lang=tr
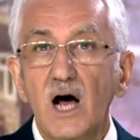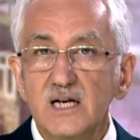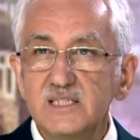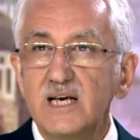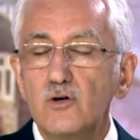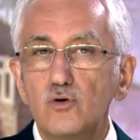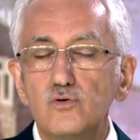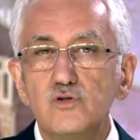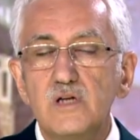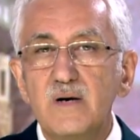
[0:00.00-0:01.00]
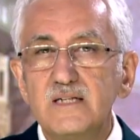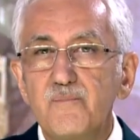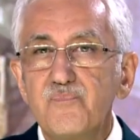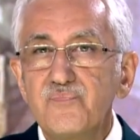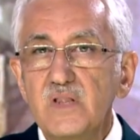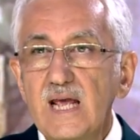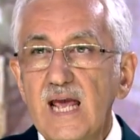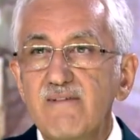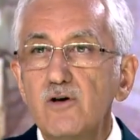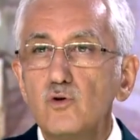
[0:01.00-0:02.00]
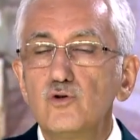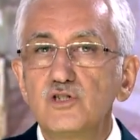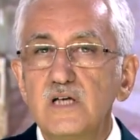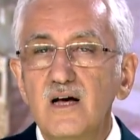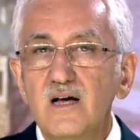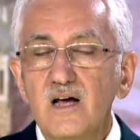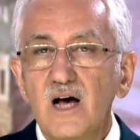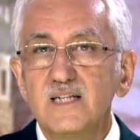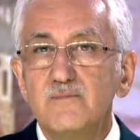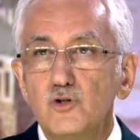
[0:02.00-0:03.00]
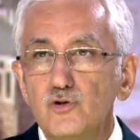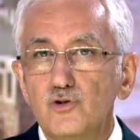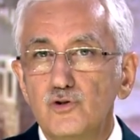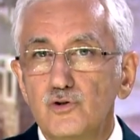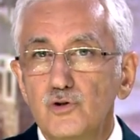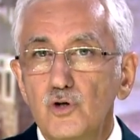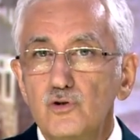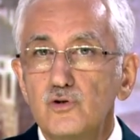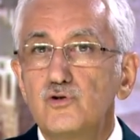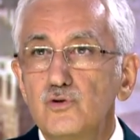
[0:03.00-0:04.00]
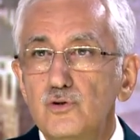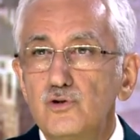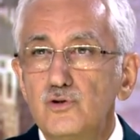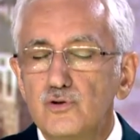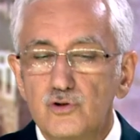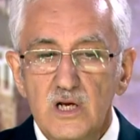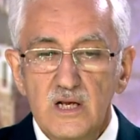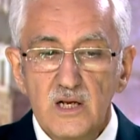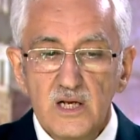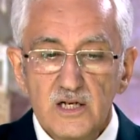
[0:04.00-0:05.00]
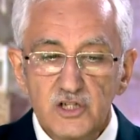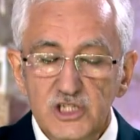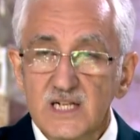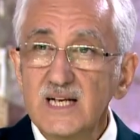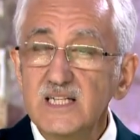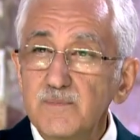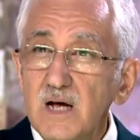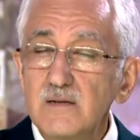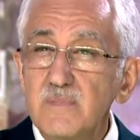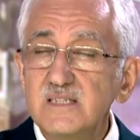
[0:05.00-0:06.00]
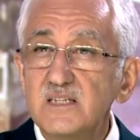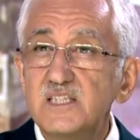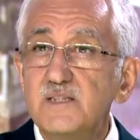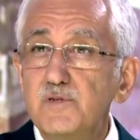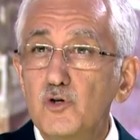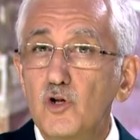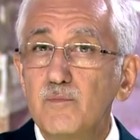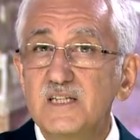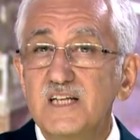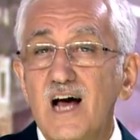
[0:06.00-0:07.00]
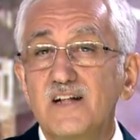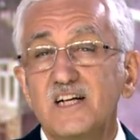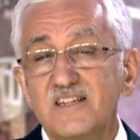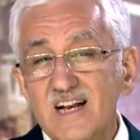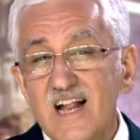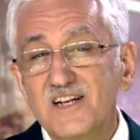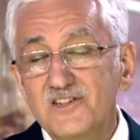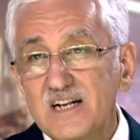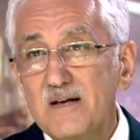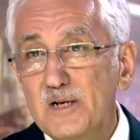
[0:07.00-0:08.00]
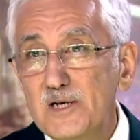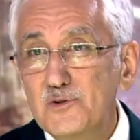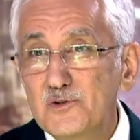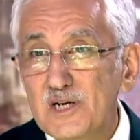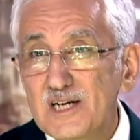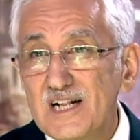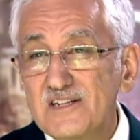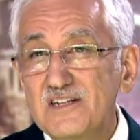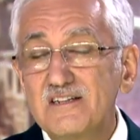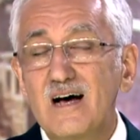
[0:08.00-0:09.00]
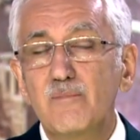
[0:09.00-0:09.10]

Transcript: asker olduğu zaman evi olursa hanımını düşünür, çocuğunu düşünür. Kışlada yatıp kalkmazsa disiplini olmaz. Hatta derler ki talebeleri yurtta kalanları daha